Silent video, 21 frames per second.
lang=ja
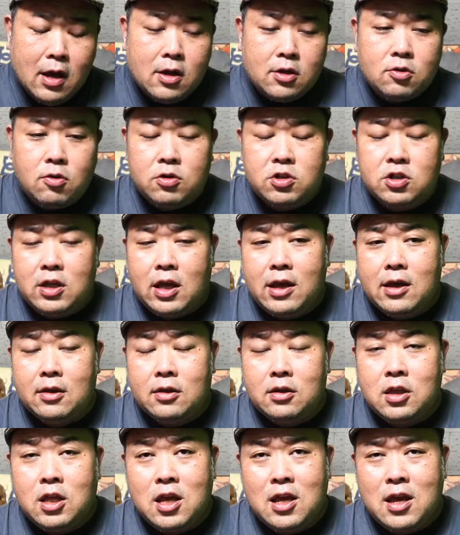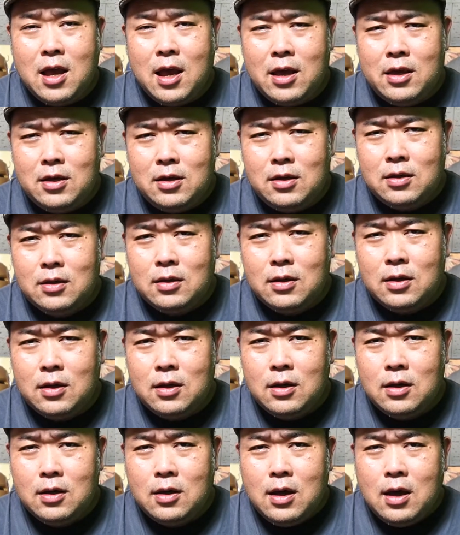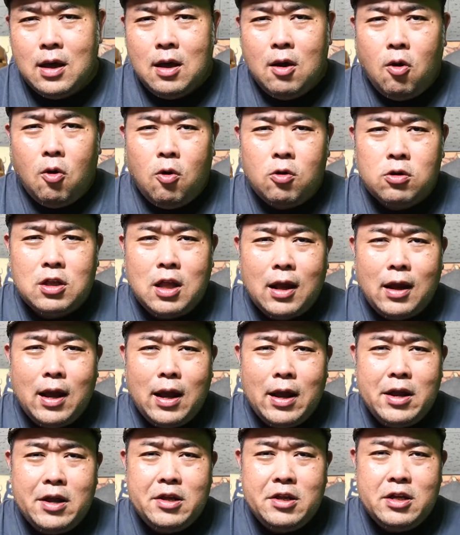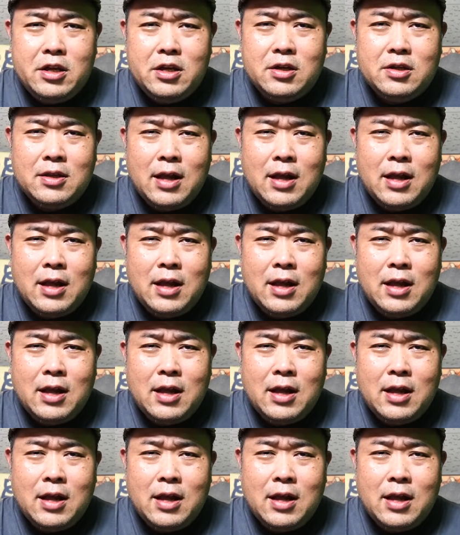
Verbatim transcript: そして出会い、お互いに